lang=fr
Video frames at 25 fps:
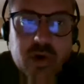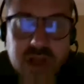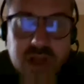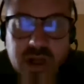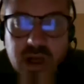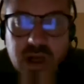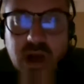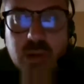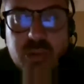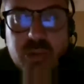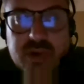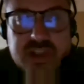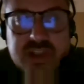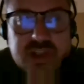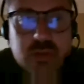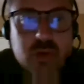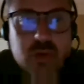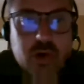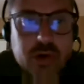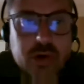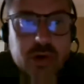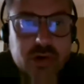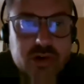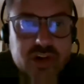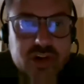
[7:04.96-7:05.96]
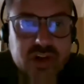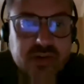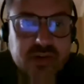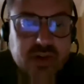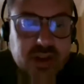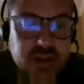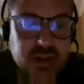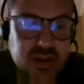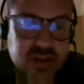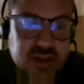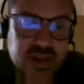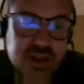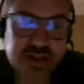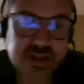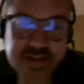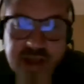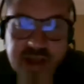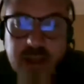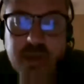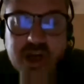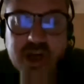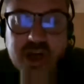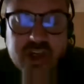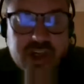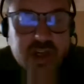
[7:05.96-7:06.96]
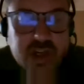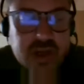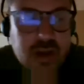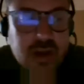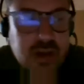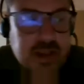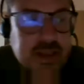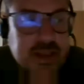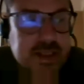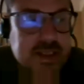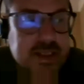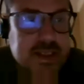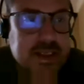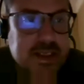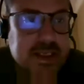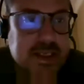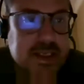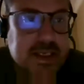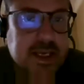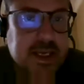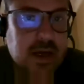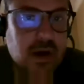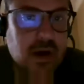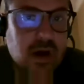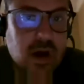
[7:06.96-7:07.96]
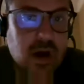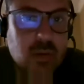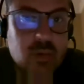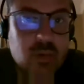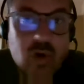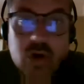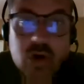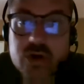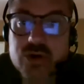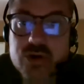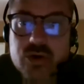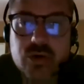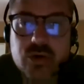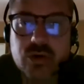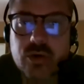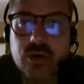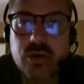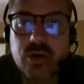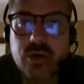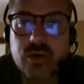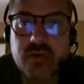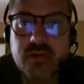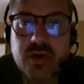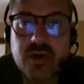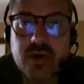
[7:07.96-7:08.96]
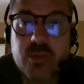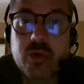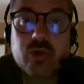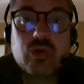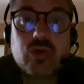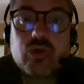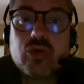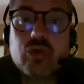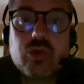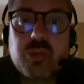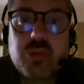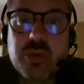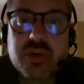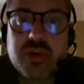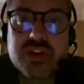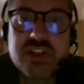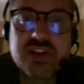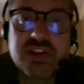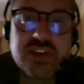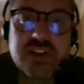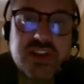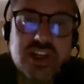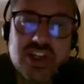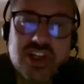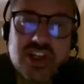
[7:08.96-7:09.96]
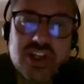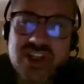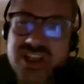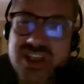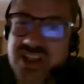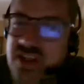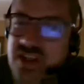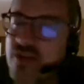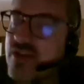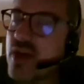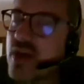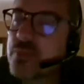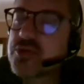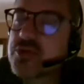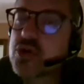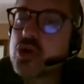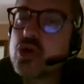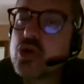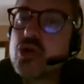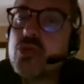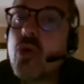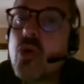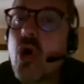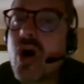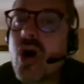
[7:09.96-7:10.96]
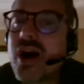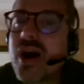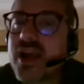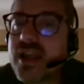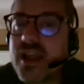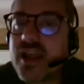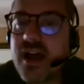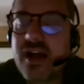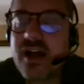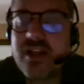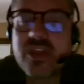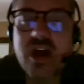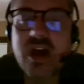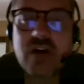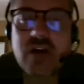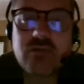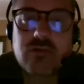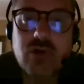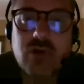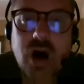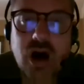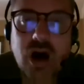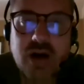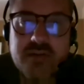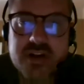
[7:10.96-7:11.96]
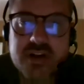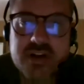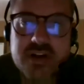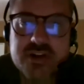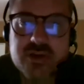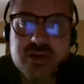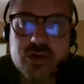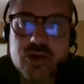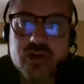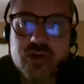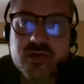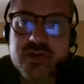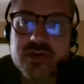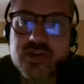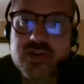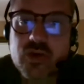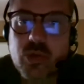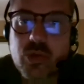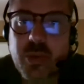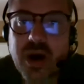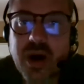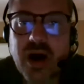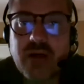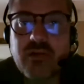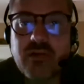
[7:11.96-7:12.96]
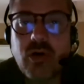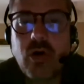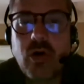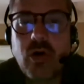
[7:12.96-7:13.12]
un petit blog que j'avais, et ça a marché. Un blog sur vraiment une toute petite niche qui n'avait absolument rien à voir avec ce que je faisais auparavant,